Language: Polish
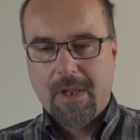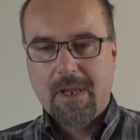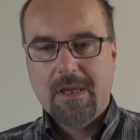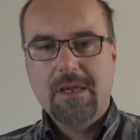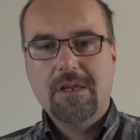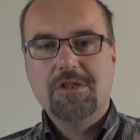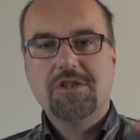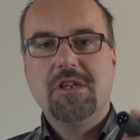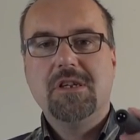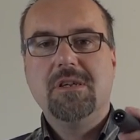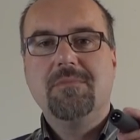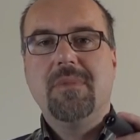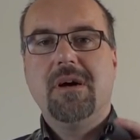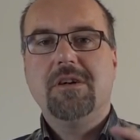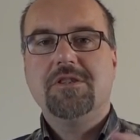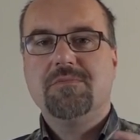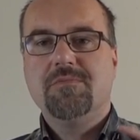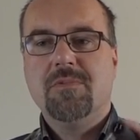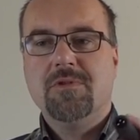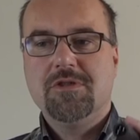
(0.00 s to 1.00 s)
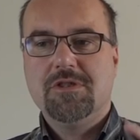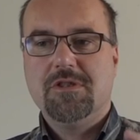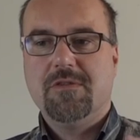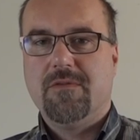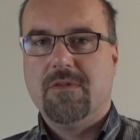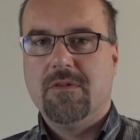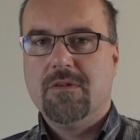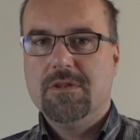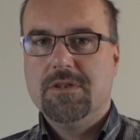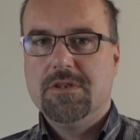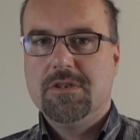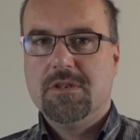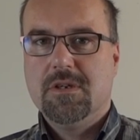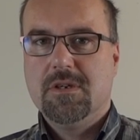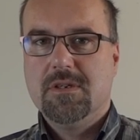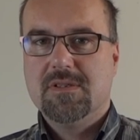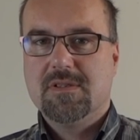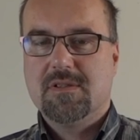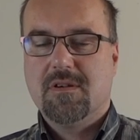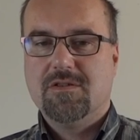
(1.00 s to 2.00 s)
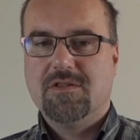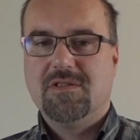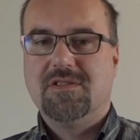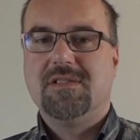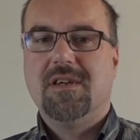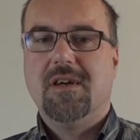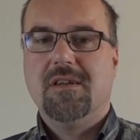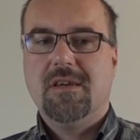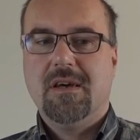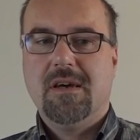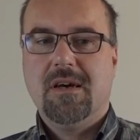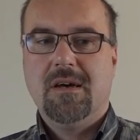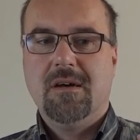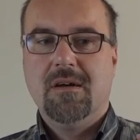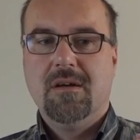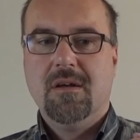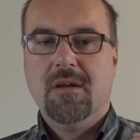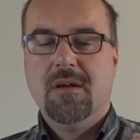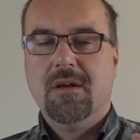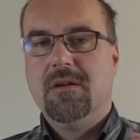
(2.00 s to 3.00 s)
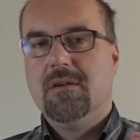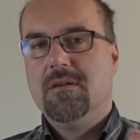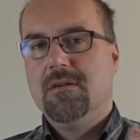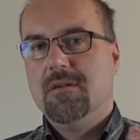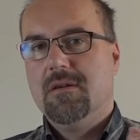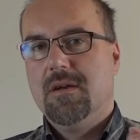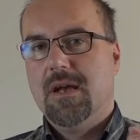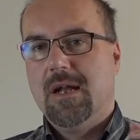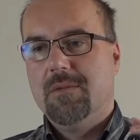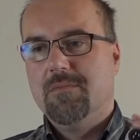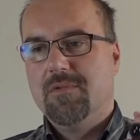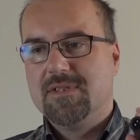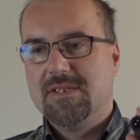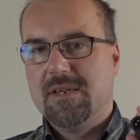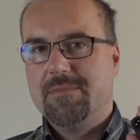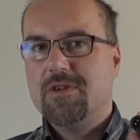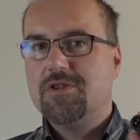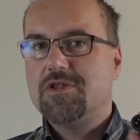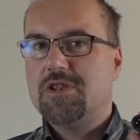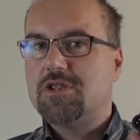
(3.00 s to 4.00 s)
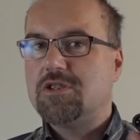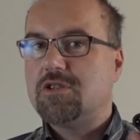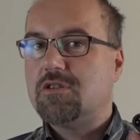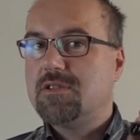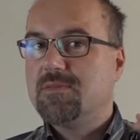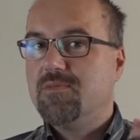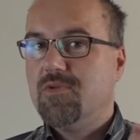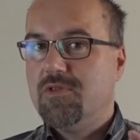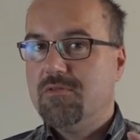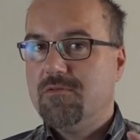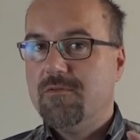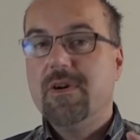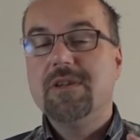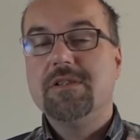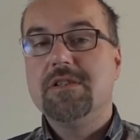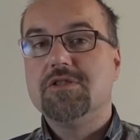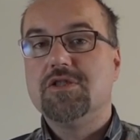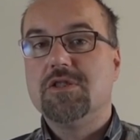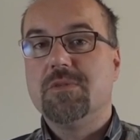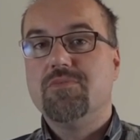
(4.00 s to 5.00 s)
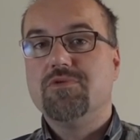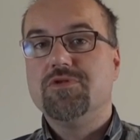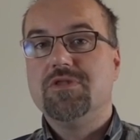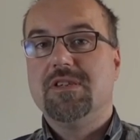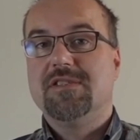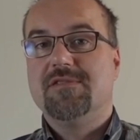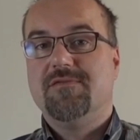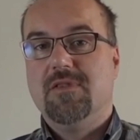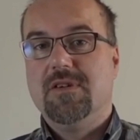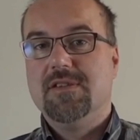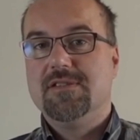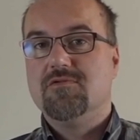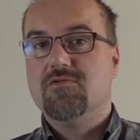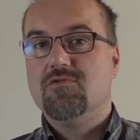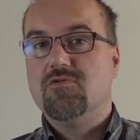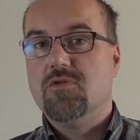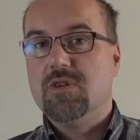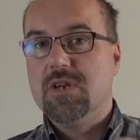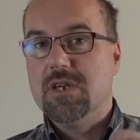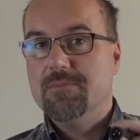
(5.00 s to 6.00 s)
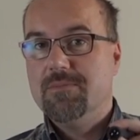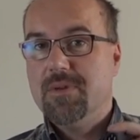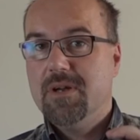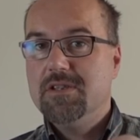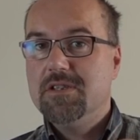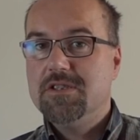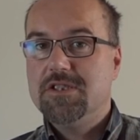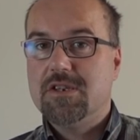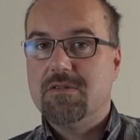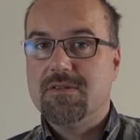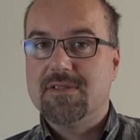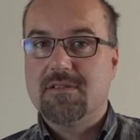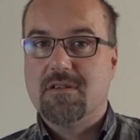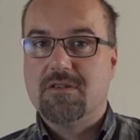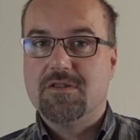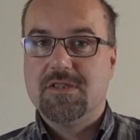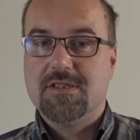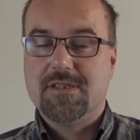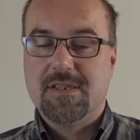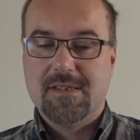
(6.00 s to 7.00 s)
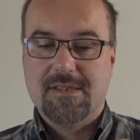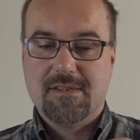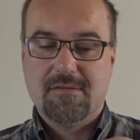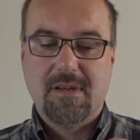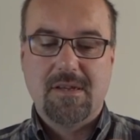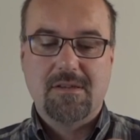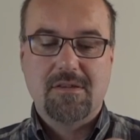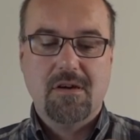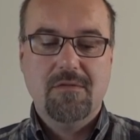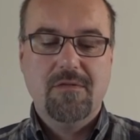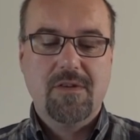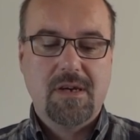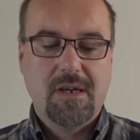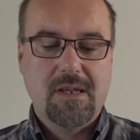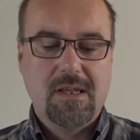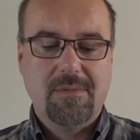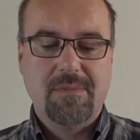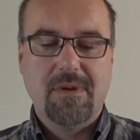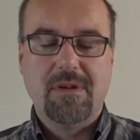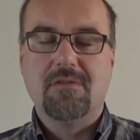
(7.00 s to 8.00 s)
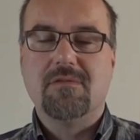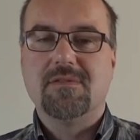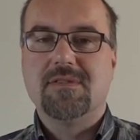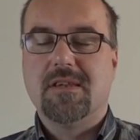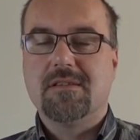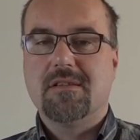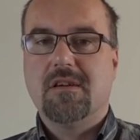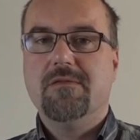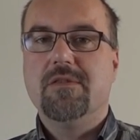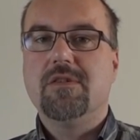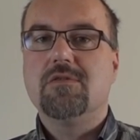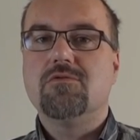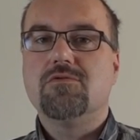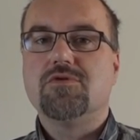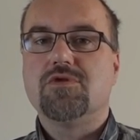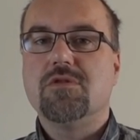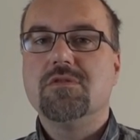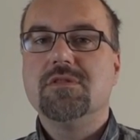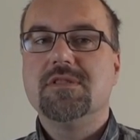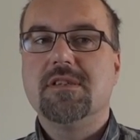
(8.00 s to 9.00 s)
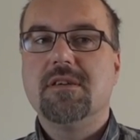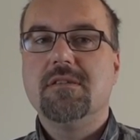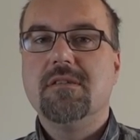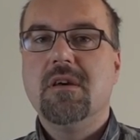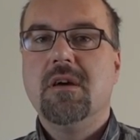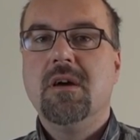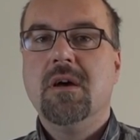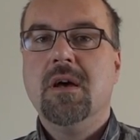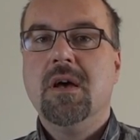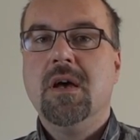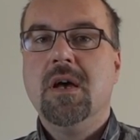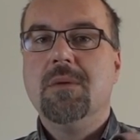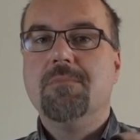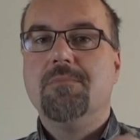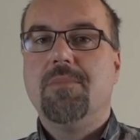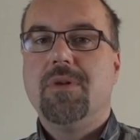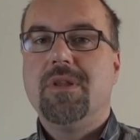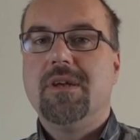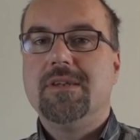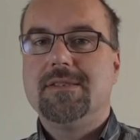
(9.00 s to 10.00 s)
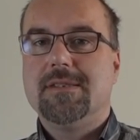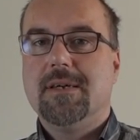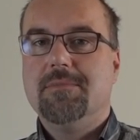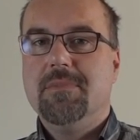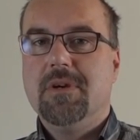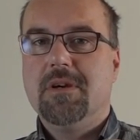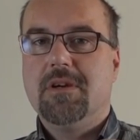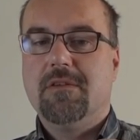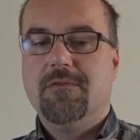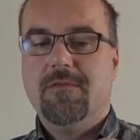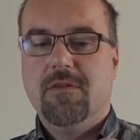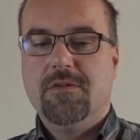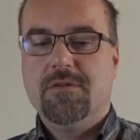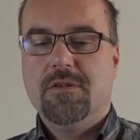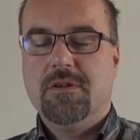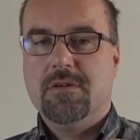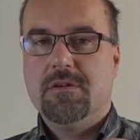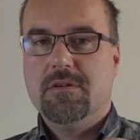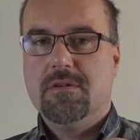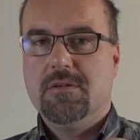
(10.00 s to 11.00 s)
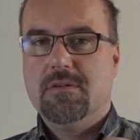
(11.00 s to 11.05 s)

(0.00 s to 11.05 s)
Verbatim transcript: Jeżeli masz możliwość skorzystania albo zamierzasz rozbudowywać jeszcze później swoje studio i będziesz chciał skorzystać z dodatkowych elementów, z dodatkowych urządzeń, polecam mikrofony